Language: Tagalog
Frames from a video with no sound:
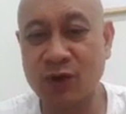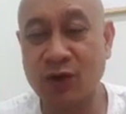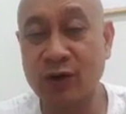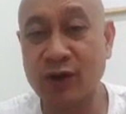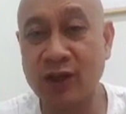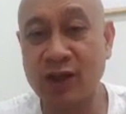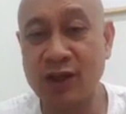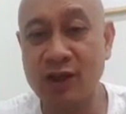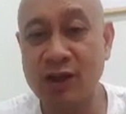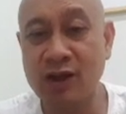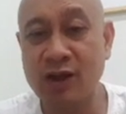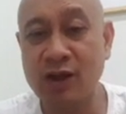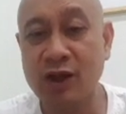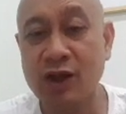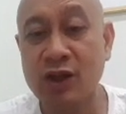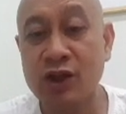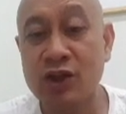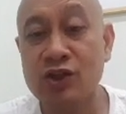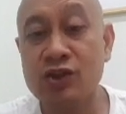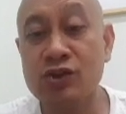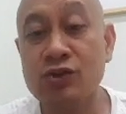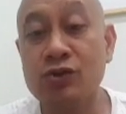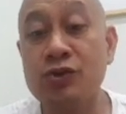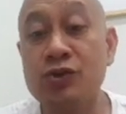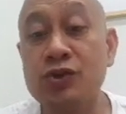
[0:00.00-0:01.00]
Okay?
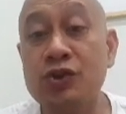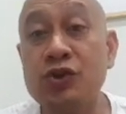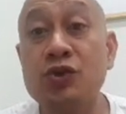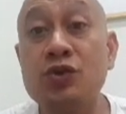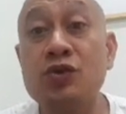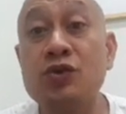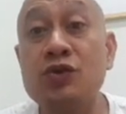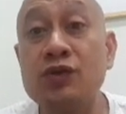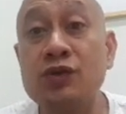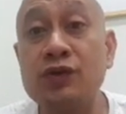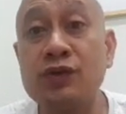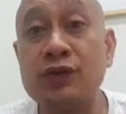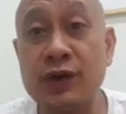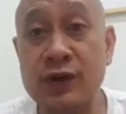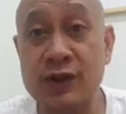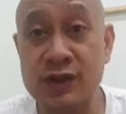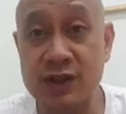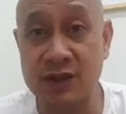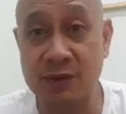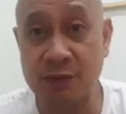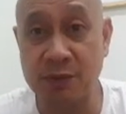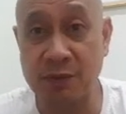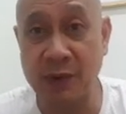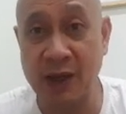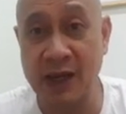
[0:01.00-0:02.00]
Yun yung
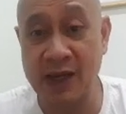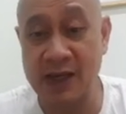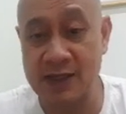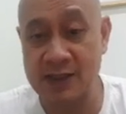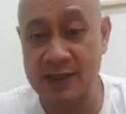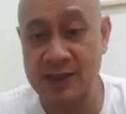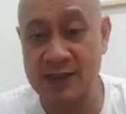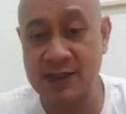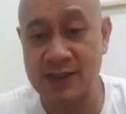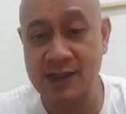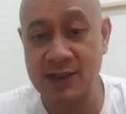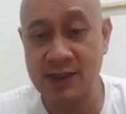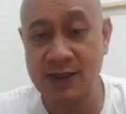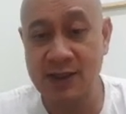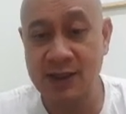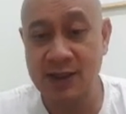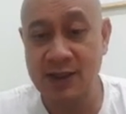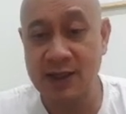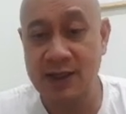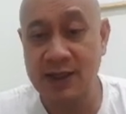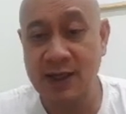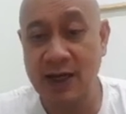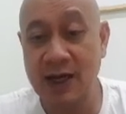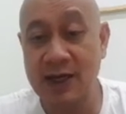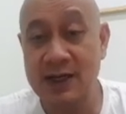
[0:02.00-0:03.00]
first phase.
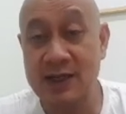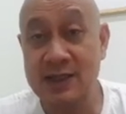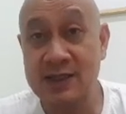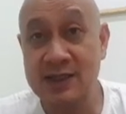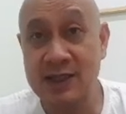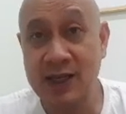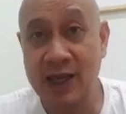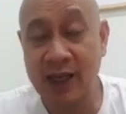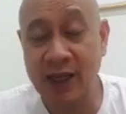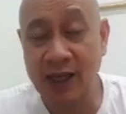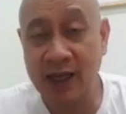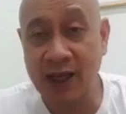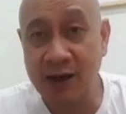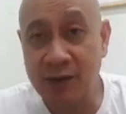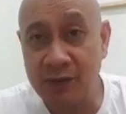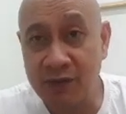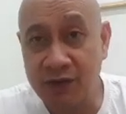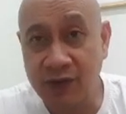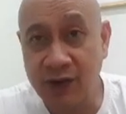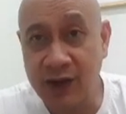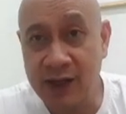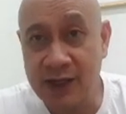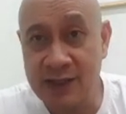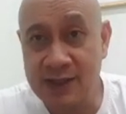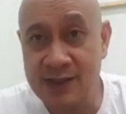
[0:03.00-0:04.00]
Ang second
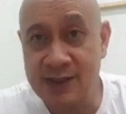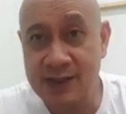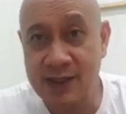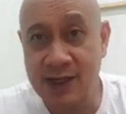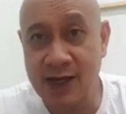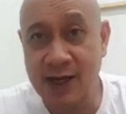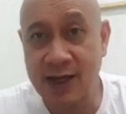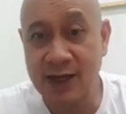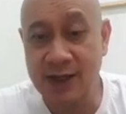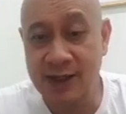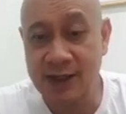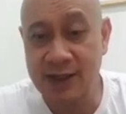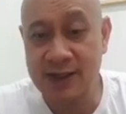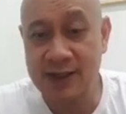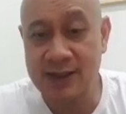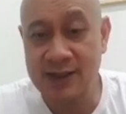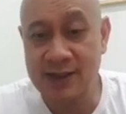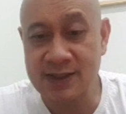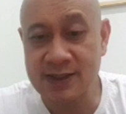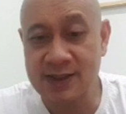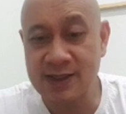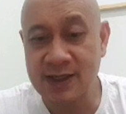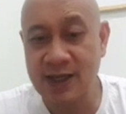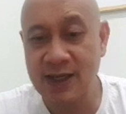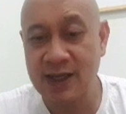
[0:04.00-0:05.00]
phase niya
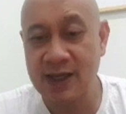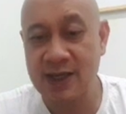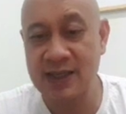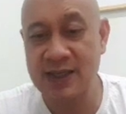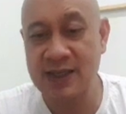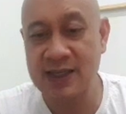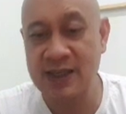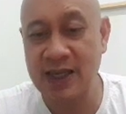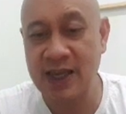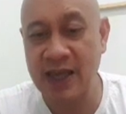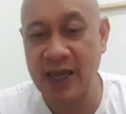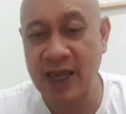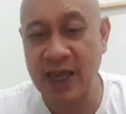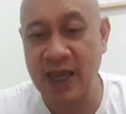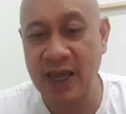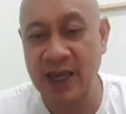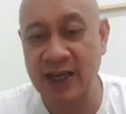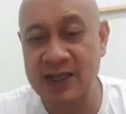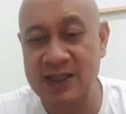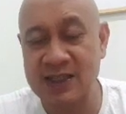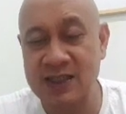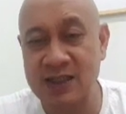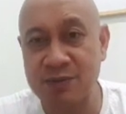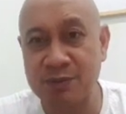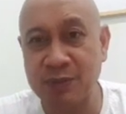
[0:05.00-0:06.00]
is
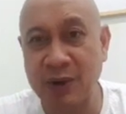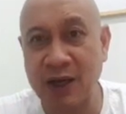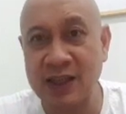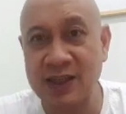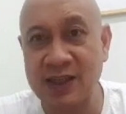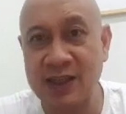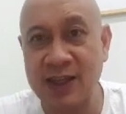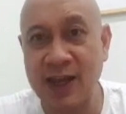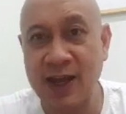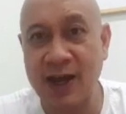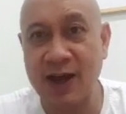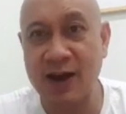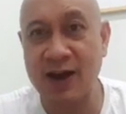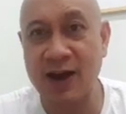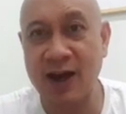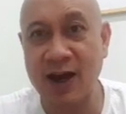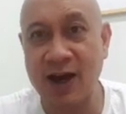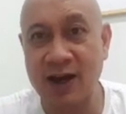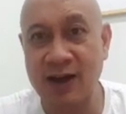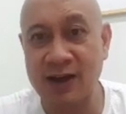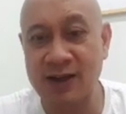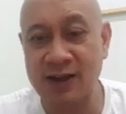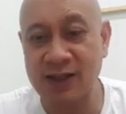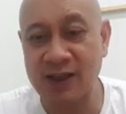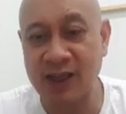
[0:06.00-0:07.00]
i-expand niya
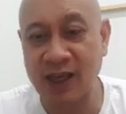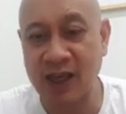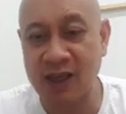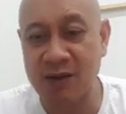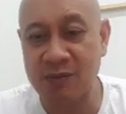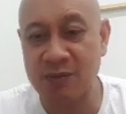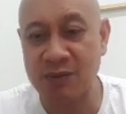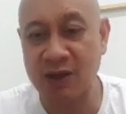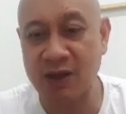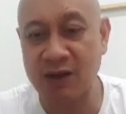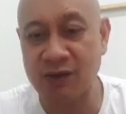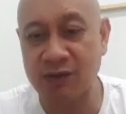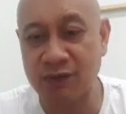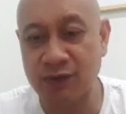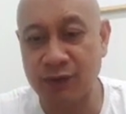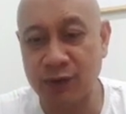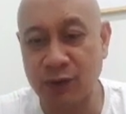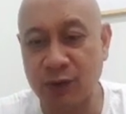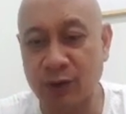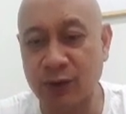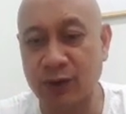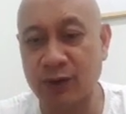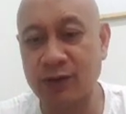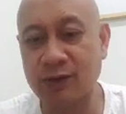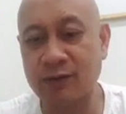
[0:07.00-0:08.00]
ang gaming
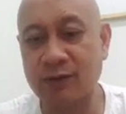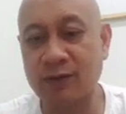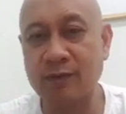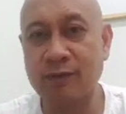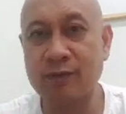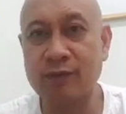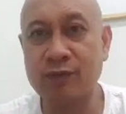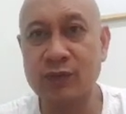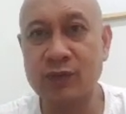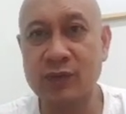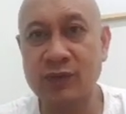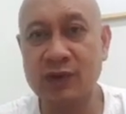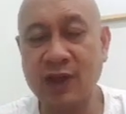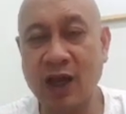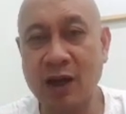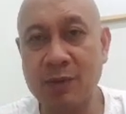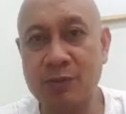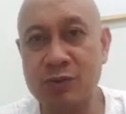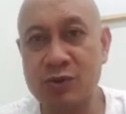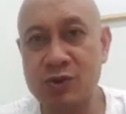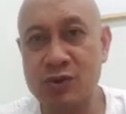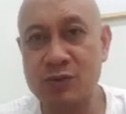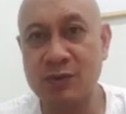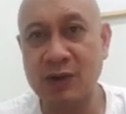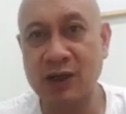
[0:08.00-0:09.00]
floor.
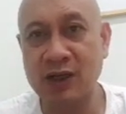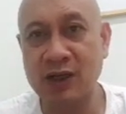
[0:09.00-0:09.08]
Tapos